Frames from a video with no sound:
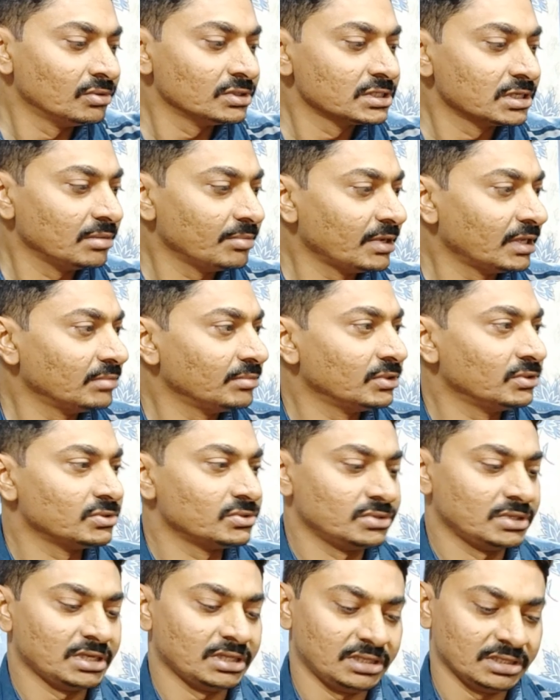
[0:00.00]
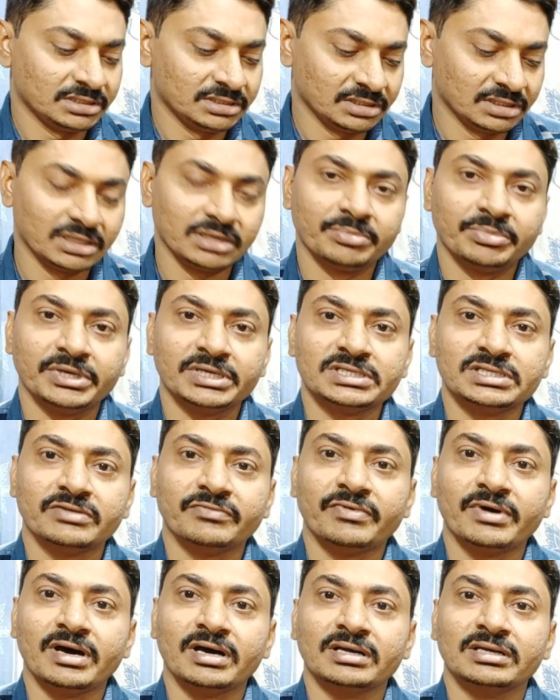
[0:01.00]
उसके बाद में दोस्तों यहाँ देख सकते हैं पेट
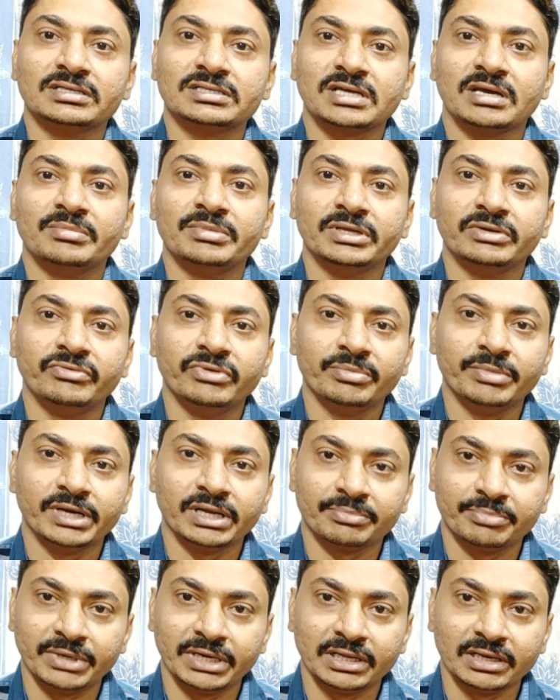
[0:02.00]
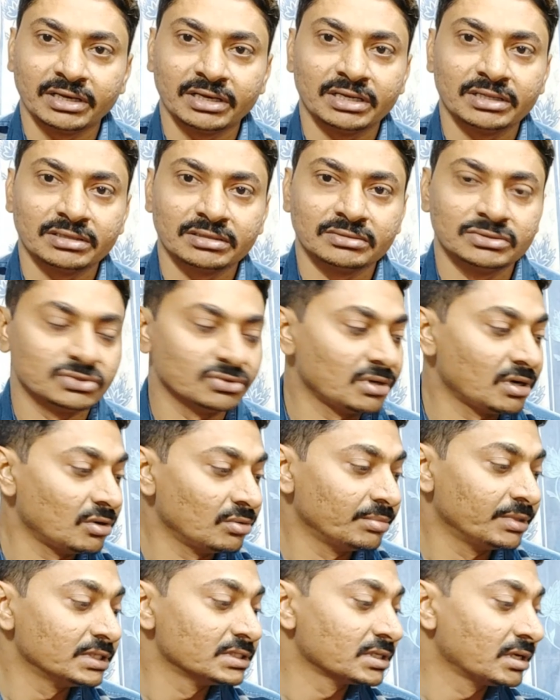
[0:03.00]
सफ़ा इसका भी रिव्यू मैंने पहले कर चुका
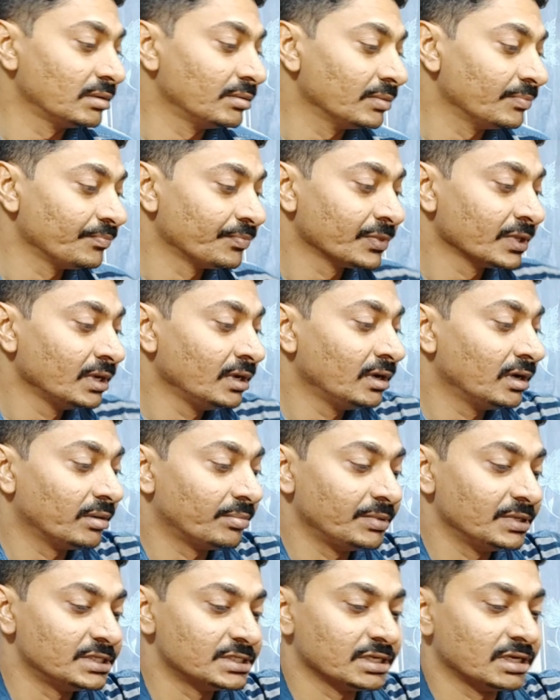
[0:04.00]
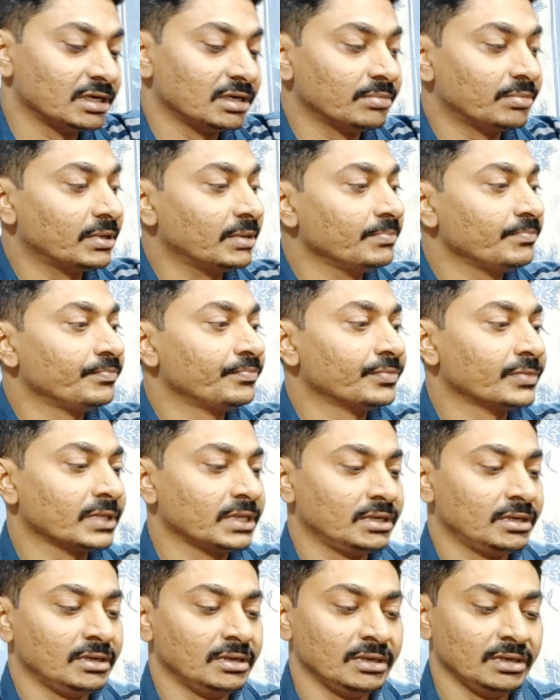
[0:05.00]
हूँ मैं इसका अपने चैनल पर
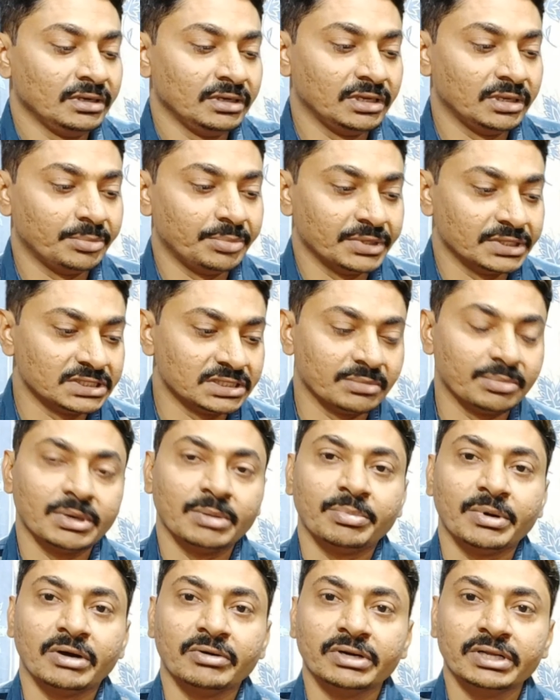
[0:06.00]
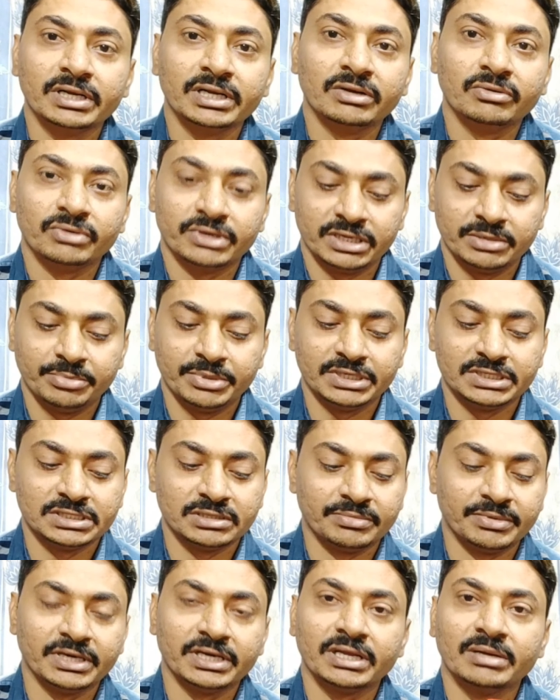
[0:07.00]
ये पेट सफ़ा पाउडर है और ये पेट
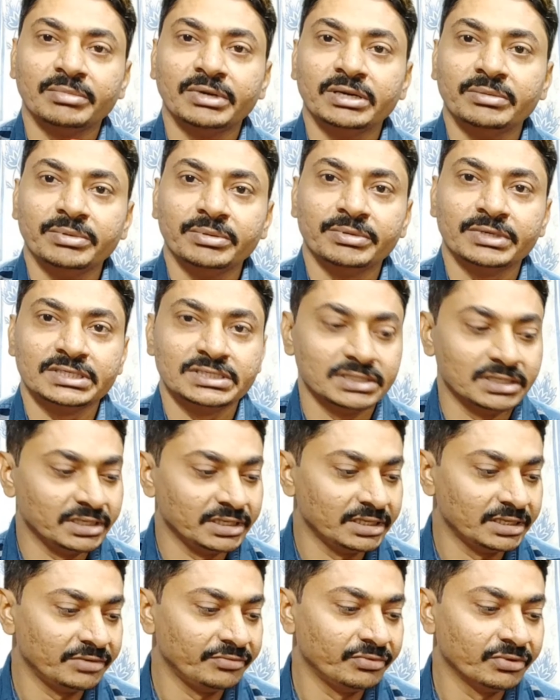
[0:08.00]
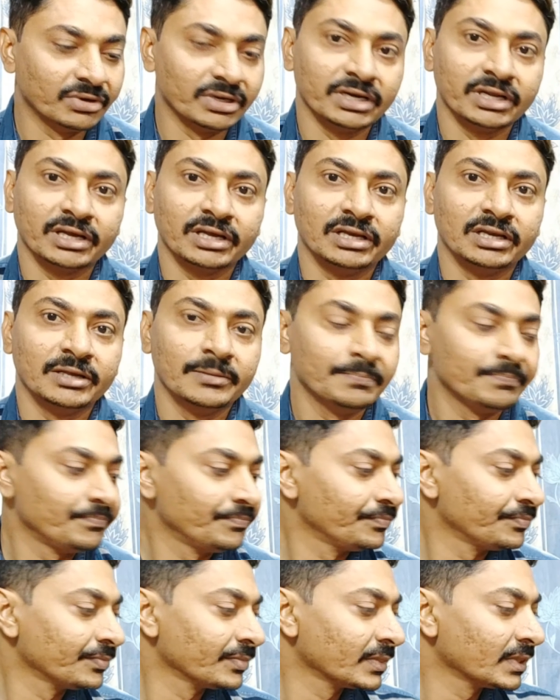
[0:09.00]
सफ़ा टेबलेट भी भेजी गई है रिव्यू करने के लिए
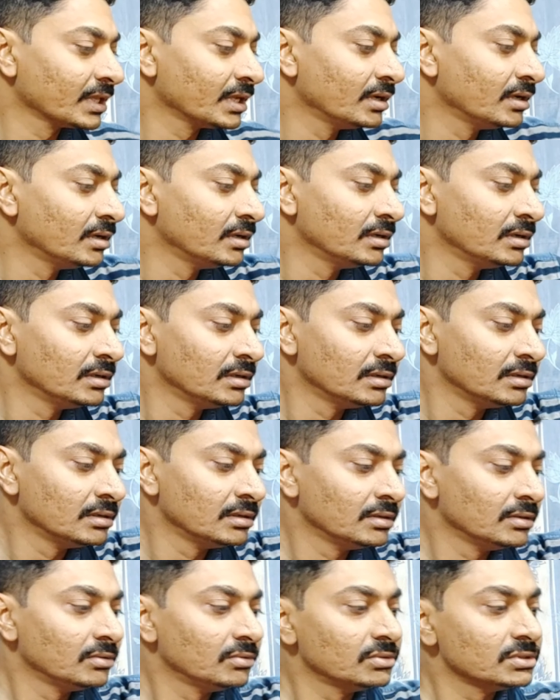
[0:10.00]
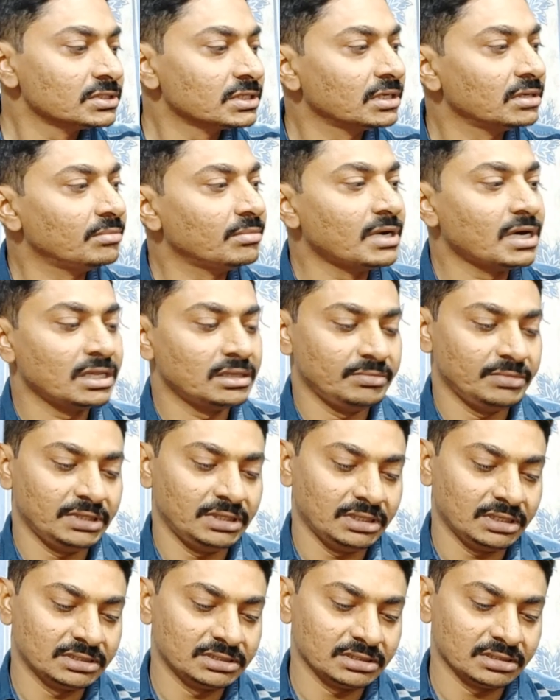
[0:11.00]
उसके बाद
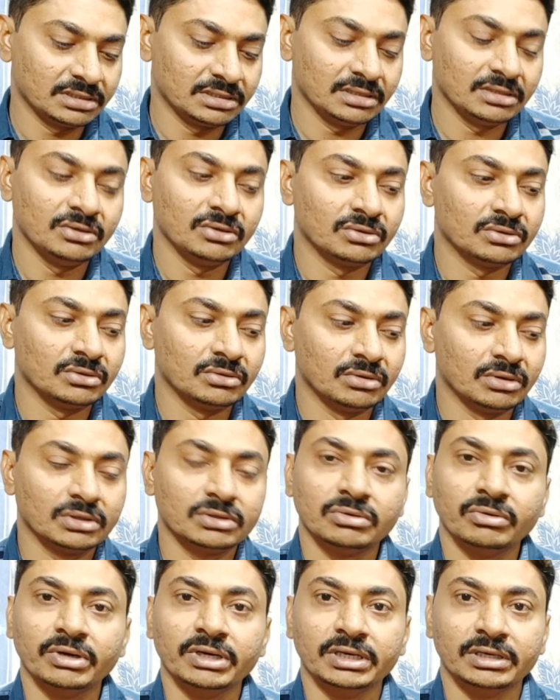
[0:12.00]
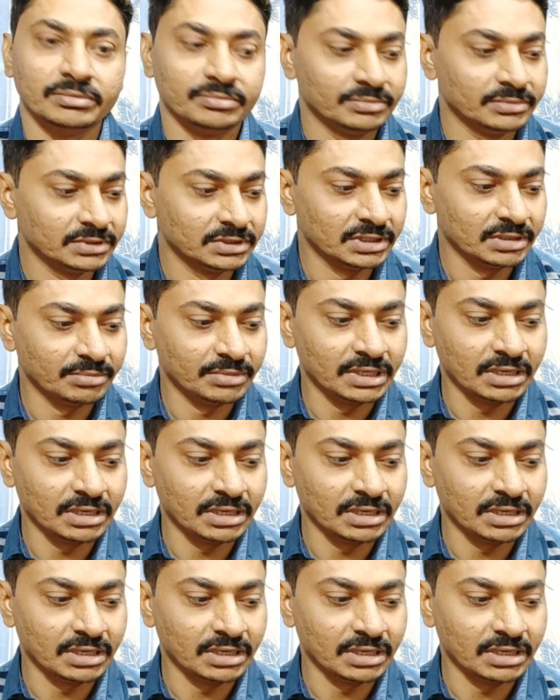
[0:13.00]
में देख सकते हैं डॉक्टर ऑर्थो ऑयल ये